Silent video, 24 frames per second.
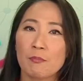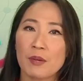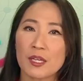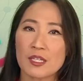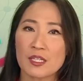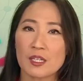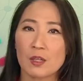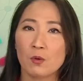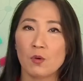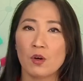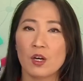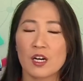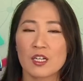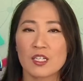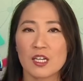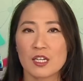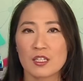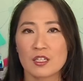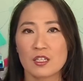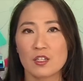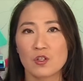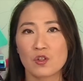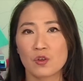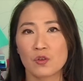击落，和这
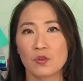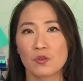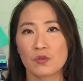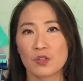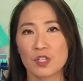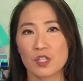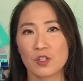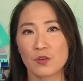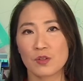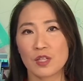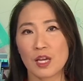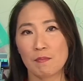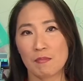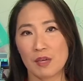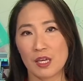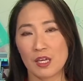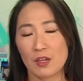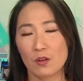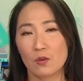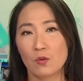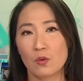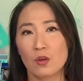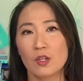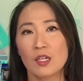一次中共气球在
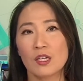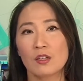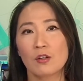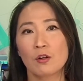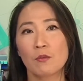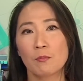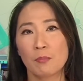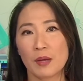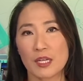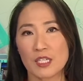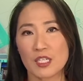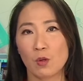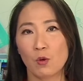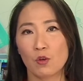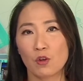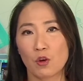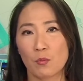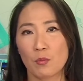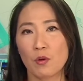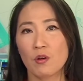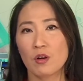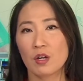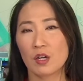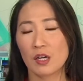美国领空被击落，
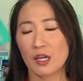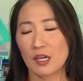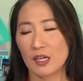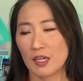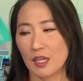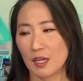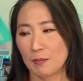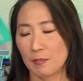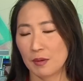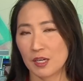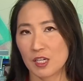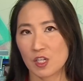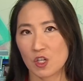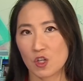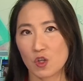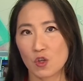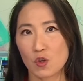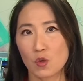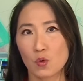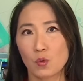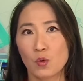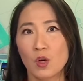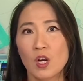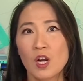有没有可以类比之
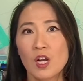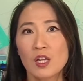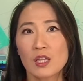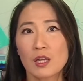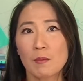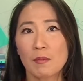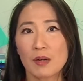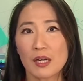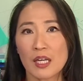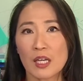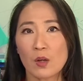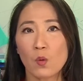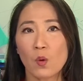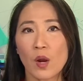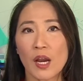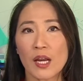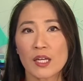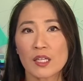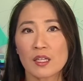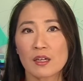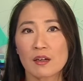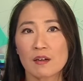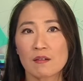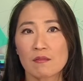处？那么另
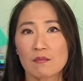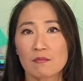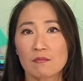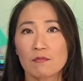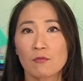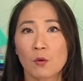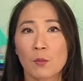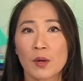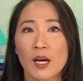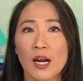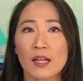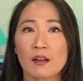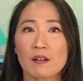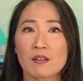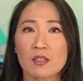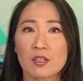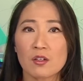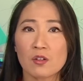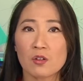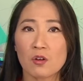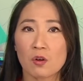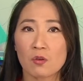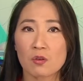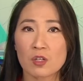外呢，我们看到《
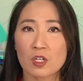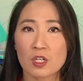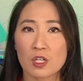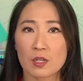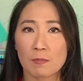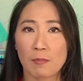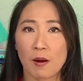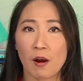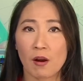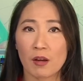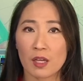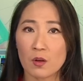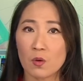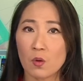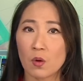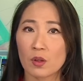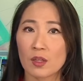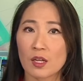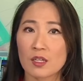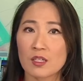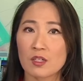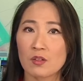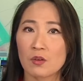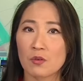金融时报》，英国
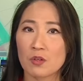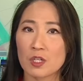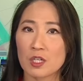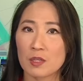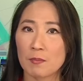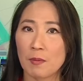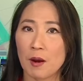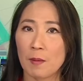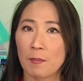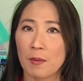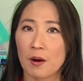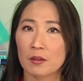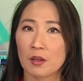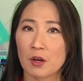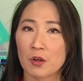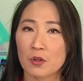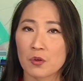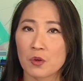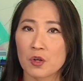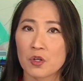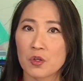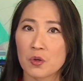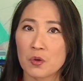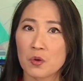的《金融时报》报道
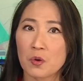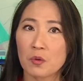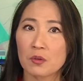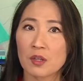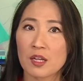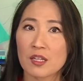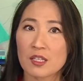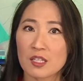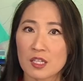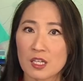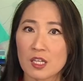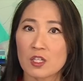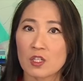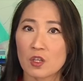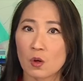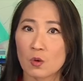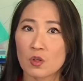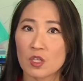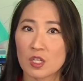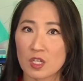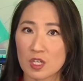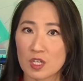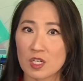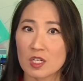说，中共的气
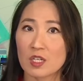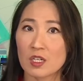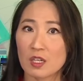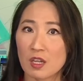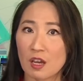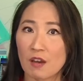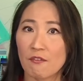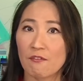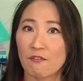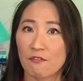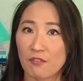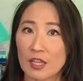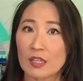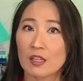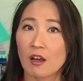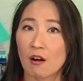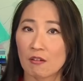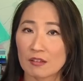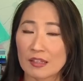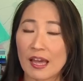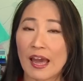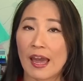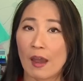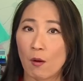球其实也飞
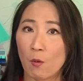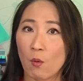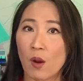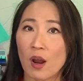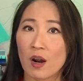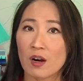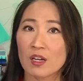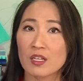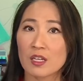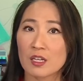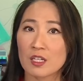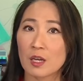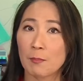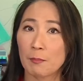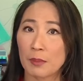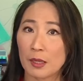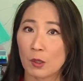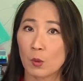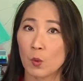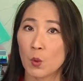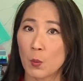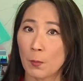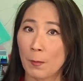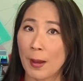到台湾，而且。这个
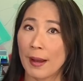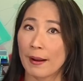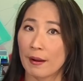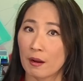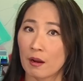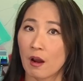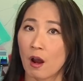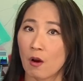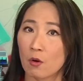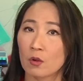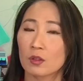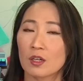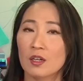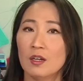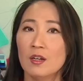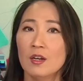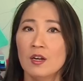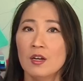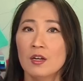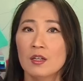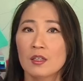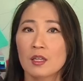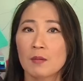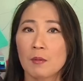频率蛮高的。
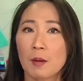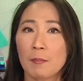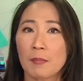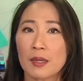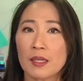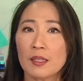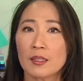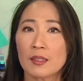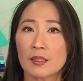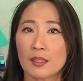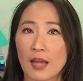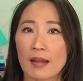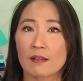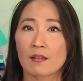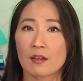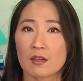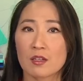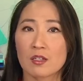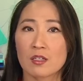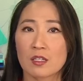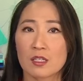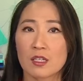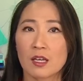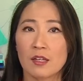那么敏感的
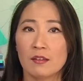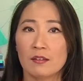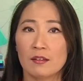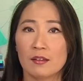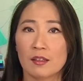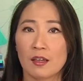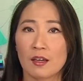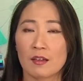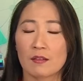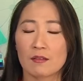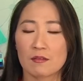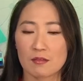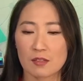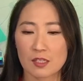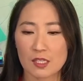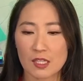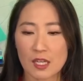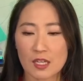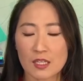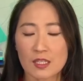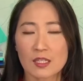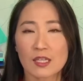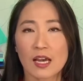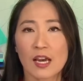时间点，
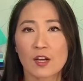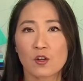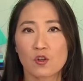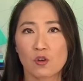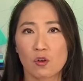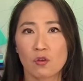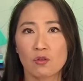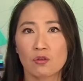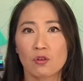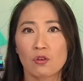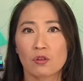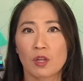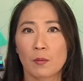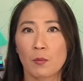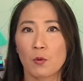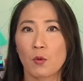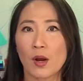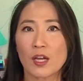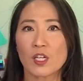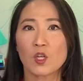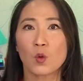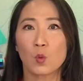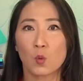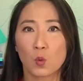现在中共的不
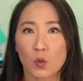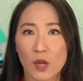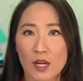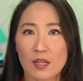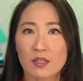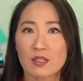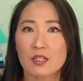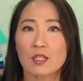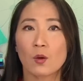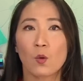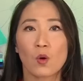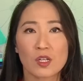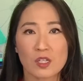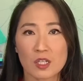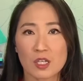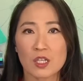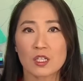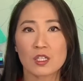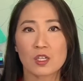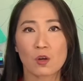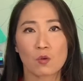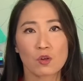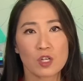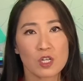管是无人机或
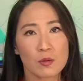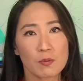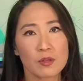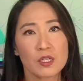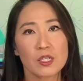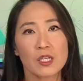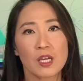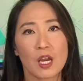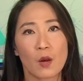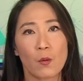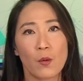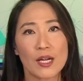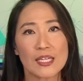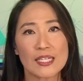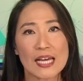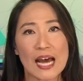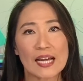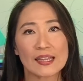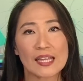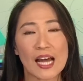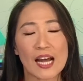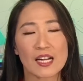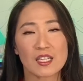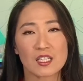气球，是不是也会
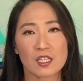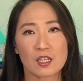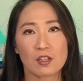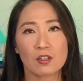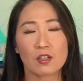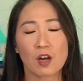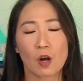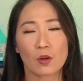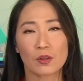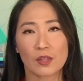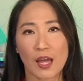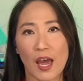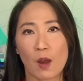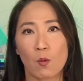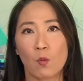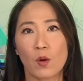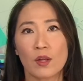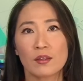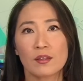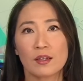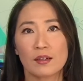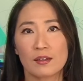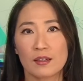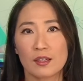加大侵扰台
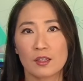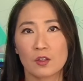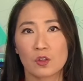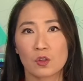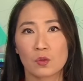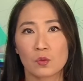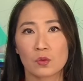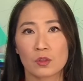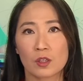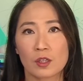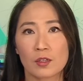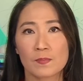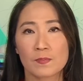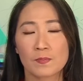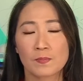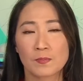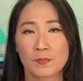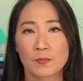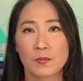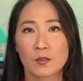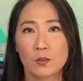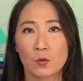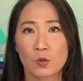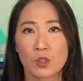湾的力度呢？
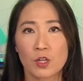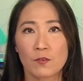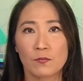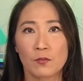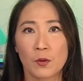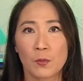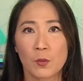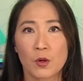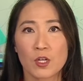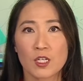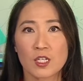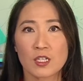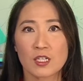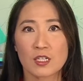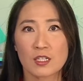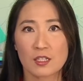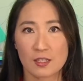卢正峰博士，